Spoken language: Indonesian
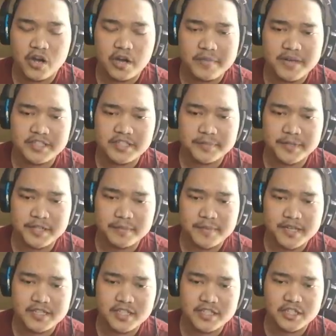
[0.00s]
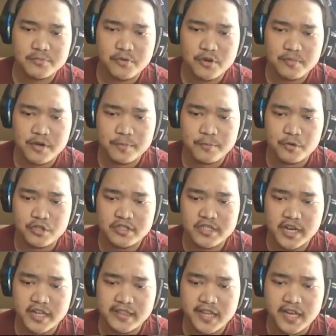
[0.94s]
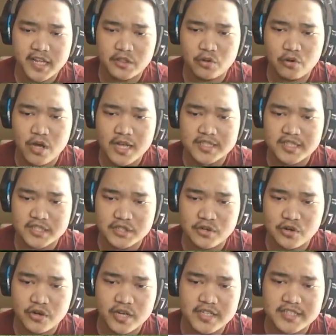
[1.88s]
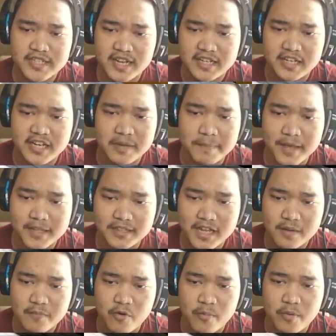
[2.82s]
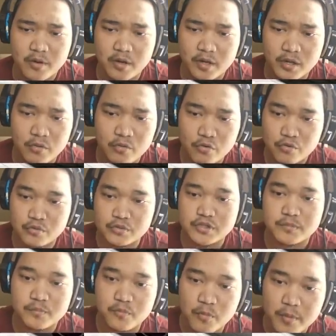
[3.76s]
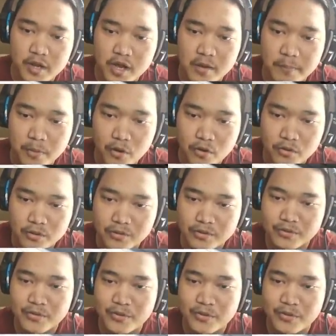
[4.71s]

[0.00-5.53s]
Oke, okay, Mang, seperti biasa sebelum ke puncak kita lihat dulu aksesoris yang didapatkan mobil ini. Uh, set mobilnya ngeblong loh.